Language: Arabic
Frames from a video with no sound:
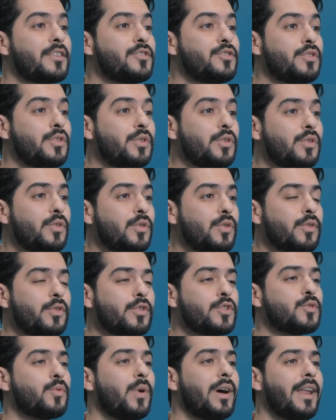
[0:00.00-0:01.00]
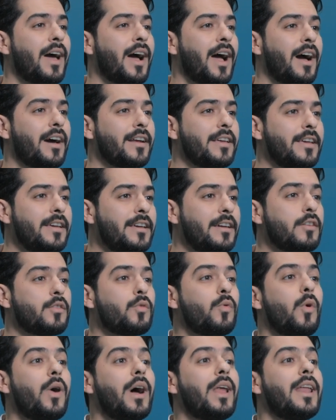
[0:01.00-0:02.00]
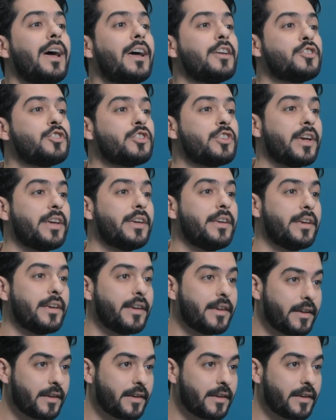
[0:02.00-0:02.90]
جيوش ولا حرير ولا شيء